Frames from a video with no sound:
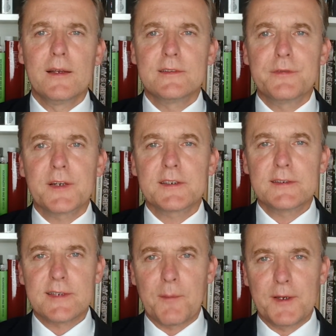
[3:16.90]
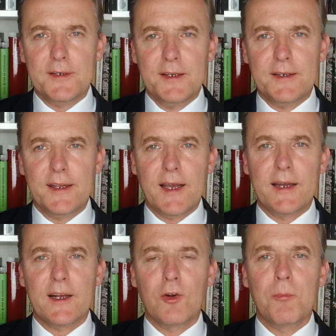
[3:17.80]
Sie vertritt damit die Idee
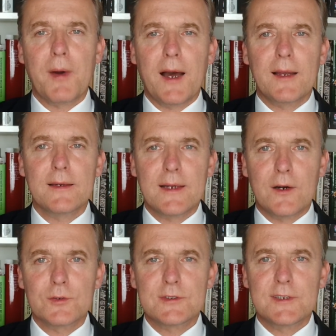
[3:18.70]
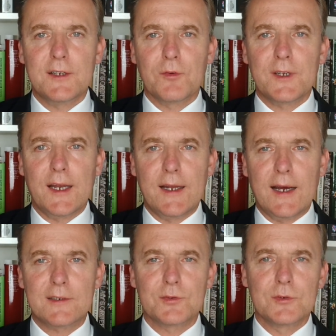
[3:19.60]
einer globalen Ausdehnung der
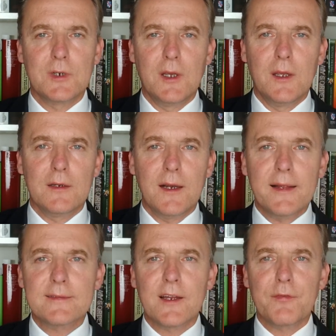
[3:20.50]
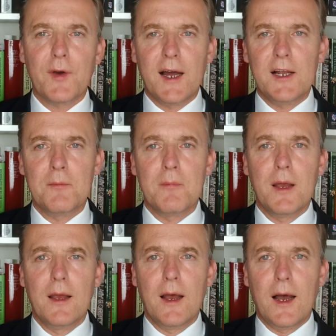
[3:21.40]
NATO, die letztlich vor allem
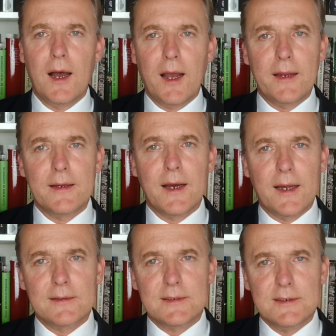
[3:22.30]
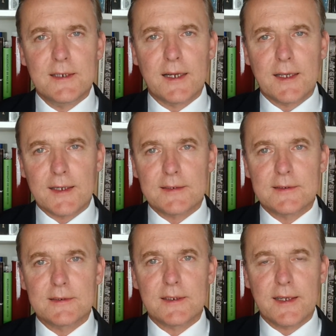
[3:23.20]
eine an China
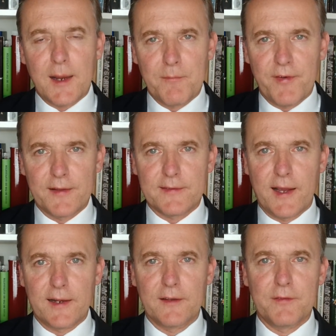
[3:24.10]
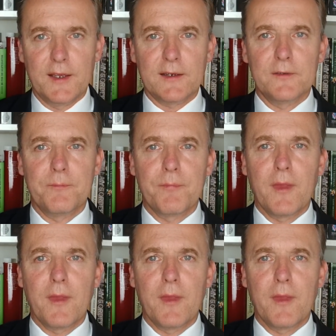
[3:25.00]
gerichtete Kampfansage wäre.